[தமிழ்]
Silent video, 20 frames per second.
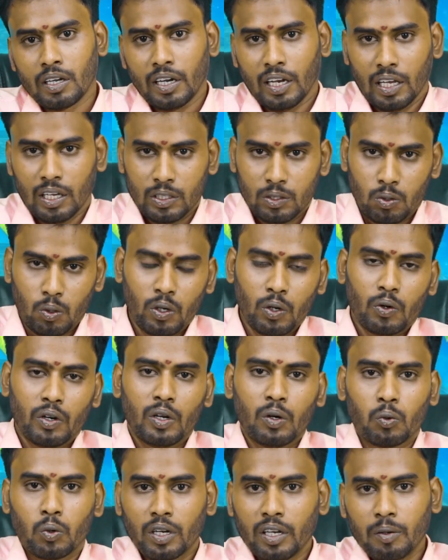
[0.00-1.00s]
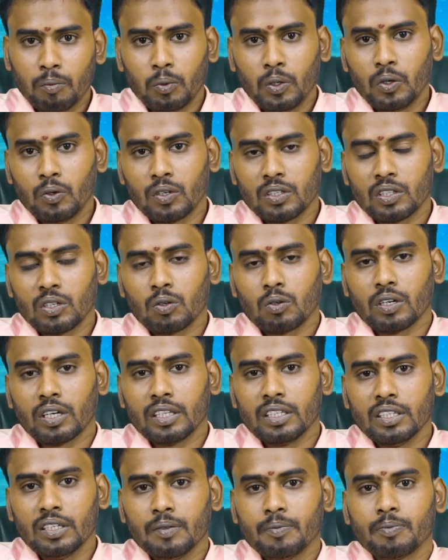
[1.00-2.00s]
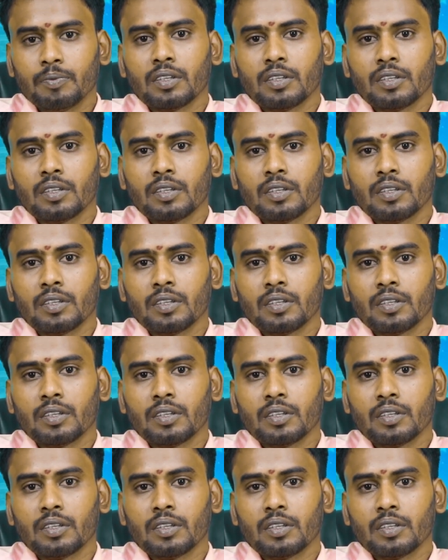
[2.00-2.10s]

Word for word: நான் சொன்ன உடனே உடனே முடிவுக்கு வந்துடக்கூடாது